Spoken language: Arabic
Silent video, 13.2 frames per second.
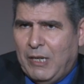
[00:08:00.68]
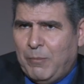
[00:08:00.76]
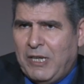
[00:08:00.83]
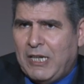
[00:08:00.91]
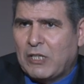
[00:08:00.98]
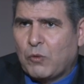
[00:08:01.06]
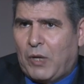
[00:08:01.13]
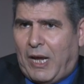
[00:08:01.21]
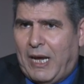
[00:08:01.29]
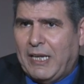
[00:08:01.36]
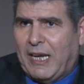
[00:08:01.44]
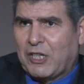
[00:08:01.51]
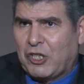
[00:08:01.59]
إبليس
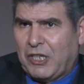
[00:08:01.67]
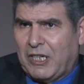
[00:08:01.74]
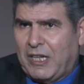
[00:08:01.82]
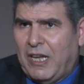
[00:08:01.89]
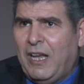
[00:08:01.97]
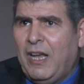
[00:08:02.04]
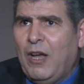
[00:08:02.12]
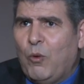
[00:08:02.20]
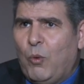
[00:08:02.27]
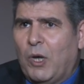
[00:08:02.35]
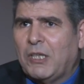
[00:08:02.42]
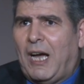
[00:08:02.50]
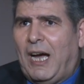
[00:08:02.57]
والحي عشان كده
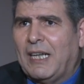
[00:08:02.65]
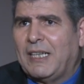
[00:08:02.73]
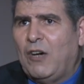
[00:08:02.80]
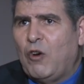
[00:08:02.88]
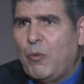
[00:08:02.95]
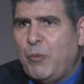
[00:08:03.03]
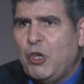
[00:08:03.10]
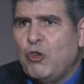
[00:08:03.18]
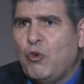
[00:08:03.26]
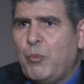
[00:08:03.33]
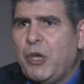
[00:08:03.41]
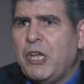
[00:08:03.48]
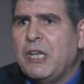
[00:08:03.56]
وضع عداوة بينه
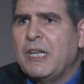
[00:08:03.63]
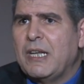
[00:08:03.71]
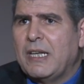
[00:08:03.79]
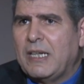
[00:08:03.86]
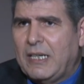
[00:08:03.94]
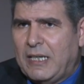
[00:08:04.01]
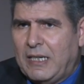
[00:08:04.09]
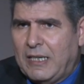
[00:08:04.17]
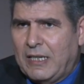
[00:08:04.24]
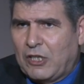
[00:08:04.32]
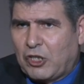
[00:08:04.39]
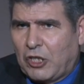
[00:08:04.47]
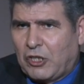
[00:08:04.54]
وبين
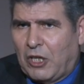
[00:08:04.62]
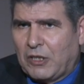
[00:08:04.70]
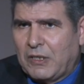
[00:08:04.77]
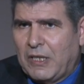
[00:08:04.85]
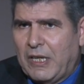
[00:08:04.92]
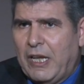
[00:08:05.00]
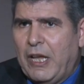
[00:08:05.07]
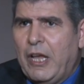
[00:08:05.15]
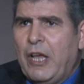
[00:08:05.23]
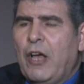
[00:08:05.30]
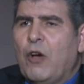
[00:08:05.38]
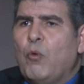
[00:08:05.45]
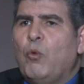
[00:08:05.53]
الشيطان
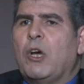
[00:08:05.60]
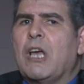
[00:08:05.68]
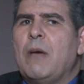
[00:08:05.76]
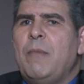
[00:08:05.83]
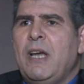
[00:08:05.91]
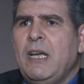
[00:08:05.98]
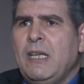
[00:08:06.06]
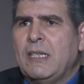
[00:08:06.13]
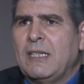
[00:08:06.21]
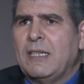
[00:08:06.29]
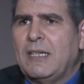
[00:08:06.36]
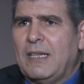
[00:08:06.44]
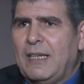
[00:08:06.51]

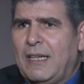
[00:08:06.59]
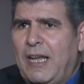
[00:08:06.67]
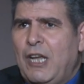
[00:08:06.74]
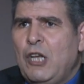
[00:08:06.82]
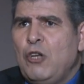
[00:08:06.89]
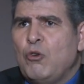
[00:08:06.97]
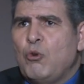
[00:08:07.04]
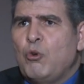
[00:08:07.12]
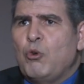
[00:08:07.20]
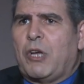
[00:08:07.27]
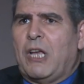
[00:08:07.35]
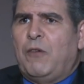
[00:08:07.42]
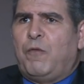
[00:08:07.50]
وكمان
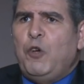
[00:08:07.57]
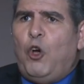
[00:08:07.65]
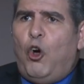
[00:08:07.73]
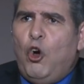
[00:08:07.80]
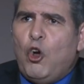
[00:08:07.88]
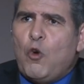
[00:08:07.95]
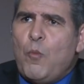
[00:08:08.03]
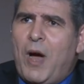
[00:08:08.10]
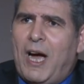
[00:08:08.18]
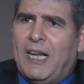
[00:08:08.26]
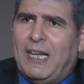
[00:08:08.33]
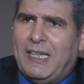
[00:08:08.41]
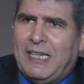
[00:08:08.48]
لأنه كان في حكم
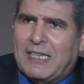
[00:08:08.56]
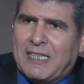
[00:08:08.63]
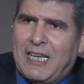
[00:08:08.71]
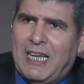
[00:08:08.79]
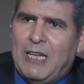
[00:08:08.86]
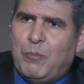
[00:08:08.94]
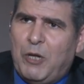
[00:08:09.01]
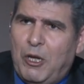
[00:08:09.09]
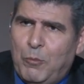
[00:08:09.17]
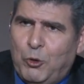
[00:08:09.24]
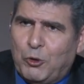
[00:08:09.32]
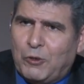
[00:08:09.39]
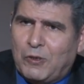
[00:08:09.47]
على الإنسان
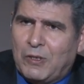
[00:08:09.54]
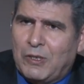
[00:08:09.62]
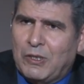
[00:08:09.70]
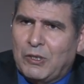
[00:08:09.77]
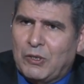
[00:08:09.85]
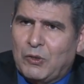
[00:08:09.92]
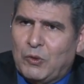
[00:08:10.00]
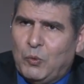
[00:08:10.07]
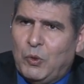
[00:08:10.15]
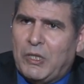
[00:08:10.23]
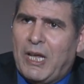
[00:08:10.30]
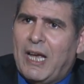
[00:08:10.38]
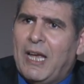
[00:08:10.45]
بالموت
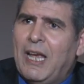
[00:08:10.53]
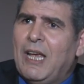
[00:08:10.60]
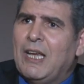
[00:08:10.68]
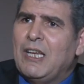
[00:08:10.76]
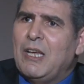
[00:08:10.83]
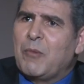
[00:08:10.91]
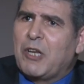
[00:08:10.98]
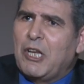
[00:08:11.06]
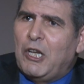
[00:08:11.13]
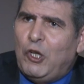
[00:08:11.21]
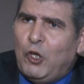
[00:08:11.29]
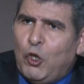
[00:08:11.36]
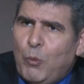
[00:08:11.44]
وده
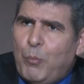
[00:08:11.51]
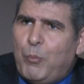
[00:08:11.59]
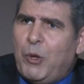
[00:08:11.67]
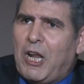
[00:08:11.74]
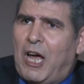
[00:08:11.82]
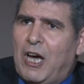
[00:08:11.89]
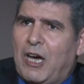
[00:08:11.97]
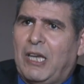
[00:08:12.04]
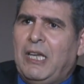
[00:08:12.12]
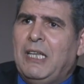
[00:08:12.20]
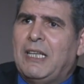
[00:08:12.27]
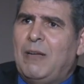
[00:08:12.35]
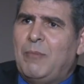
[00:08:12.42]
يمكن لب
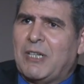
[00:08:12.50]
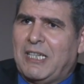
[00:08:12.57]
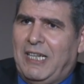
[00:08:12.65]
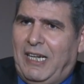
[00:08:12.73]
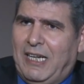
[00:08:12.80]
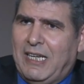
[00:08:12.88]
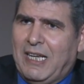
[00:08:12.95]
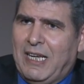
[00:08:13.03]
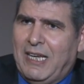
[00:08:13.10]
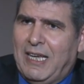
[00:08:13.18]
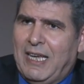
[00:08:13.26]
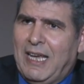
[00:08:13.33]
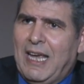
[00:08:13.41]
العقيدة المسيحية
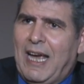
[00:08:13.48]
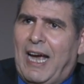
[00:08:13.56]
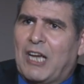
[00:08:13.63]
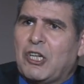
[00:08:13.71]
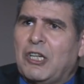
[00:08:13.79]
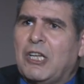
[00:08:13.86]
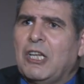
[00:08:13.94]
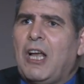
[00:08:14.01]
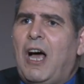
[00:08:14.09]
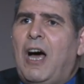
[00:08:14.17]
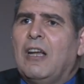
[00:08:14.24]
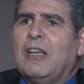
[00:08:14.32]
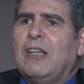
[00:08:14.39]
عشان
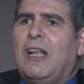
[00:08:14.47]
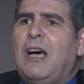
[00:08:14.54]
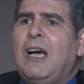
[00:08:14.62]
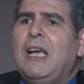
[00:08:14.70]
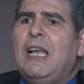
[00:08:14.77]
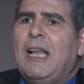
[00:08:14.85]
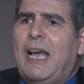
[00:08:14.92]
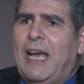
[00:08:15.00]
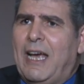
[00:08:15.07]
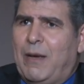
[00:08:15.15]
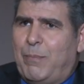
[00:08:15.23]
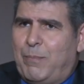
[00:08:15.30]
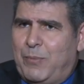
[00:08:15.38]
كده الله
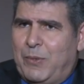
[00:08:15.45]
الآب